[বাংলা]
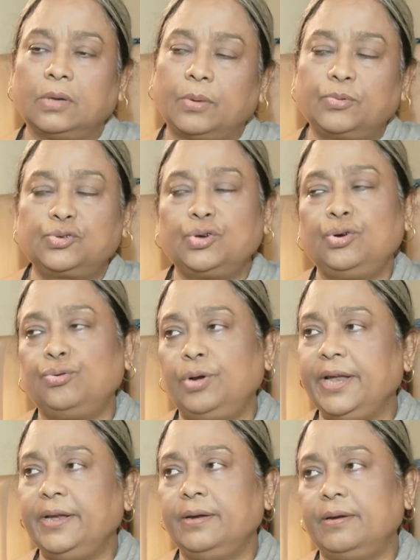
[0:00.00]
অবশ্যই
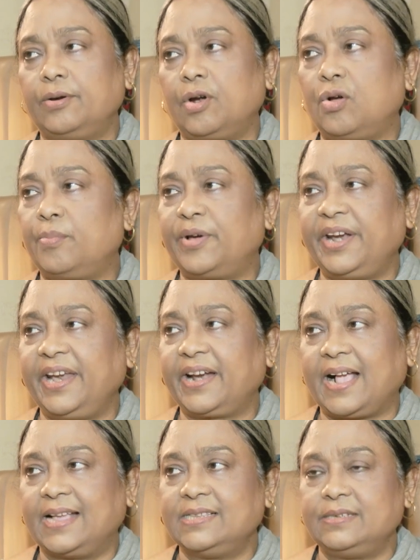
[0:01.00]
রুলিন রহমানের
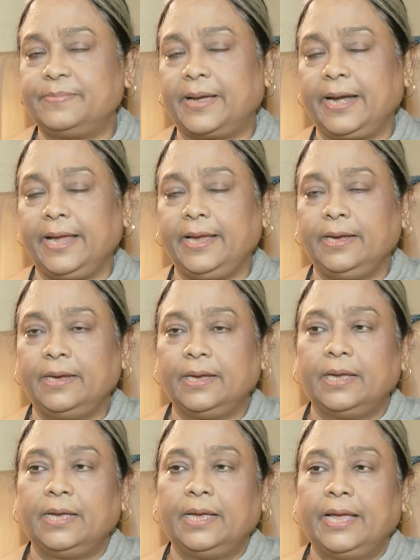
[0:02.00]
কাজ মানেই
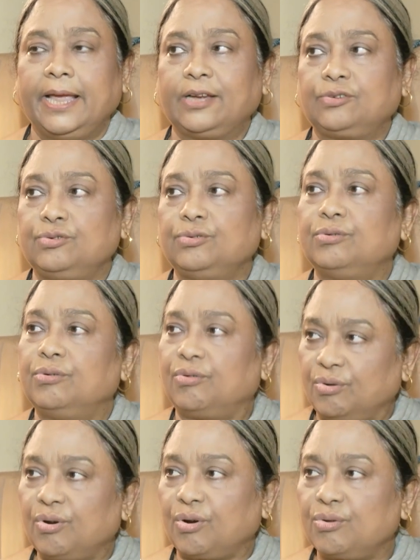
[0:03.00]
একটু
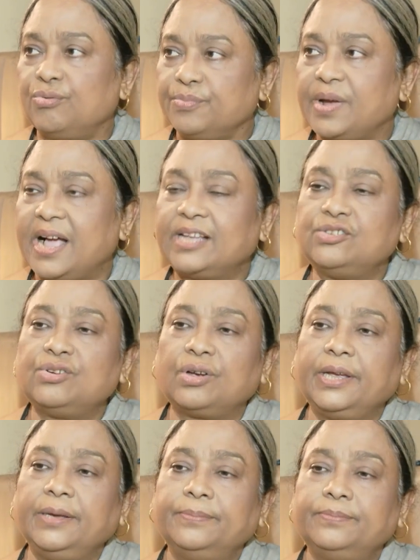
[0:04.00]
অন্যরকম কাজ
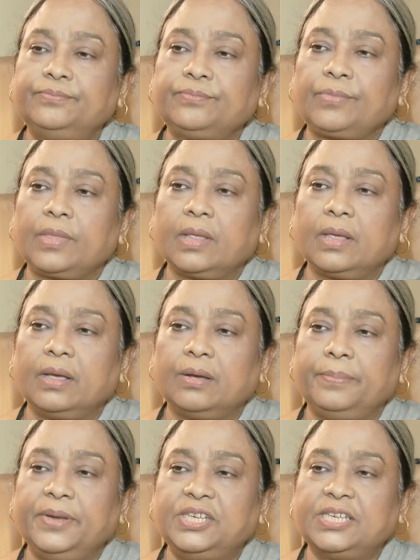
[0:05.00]
হয়
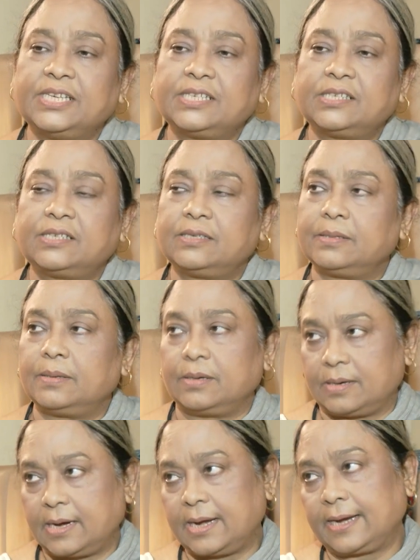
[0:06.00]
বিশেষ
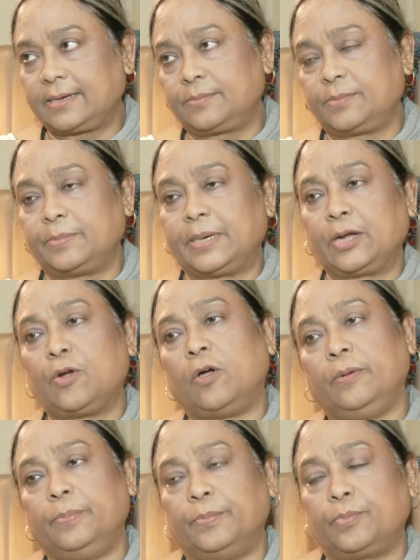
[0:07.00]
মানে
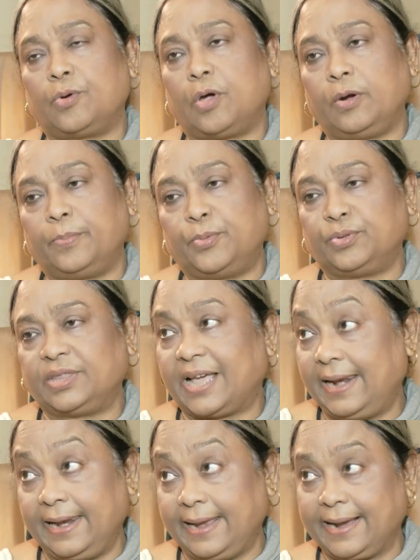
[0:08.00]
গল্প গল্প
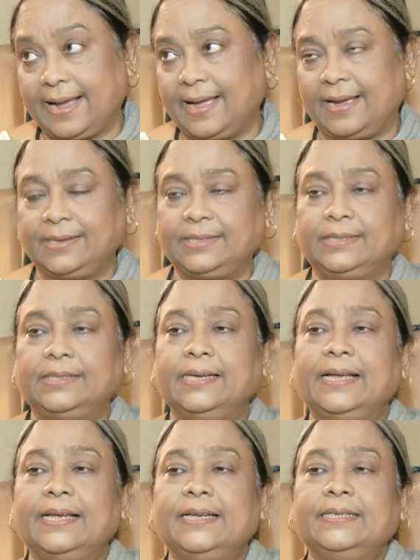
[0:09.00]
তার লেখা
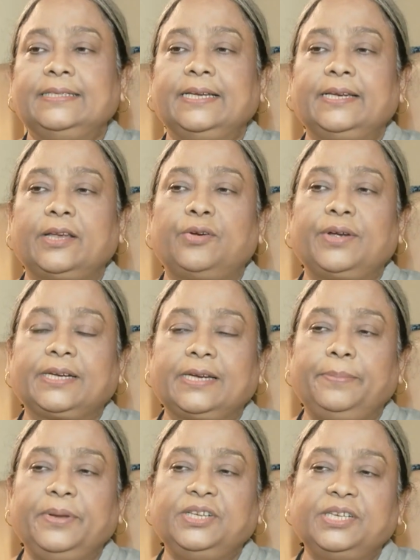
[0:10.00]
সেটাও একটা
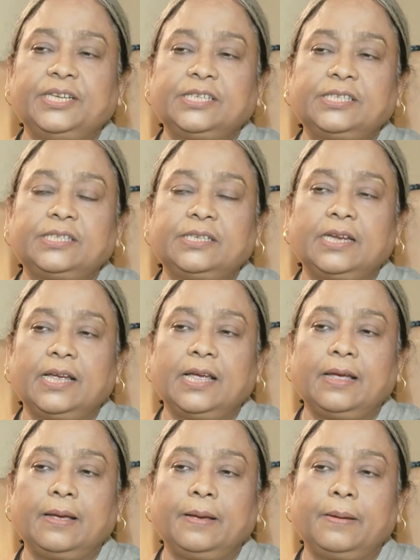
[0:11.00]
বিশেষ
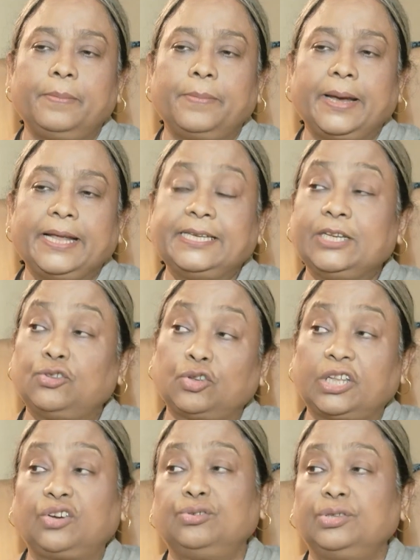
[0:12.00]
মানে সে
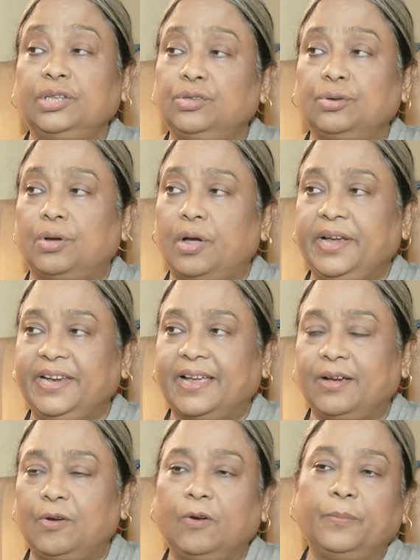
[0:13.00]
তথাকথিত হয় না
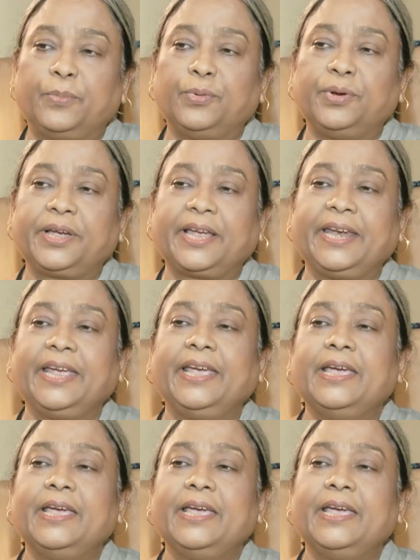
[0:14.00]
গল্প এখানে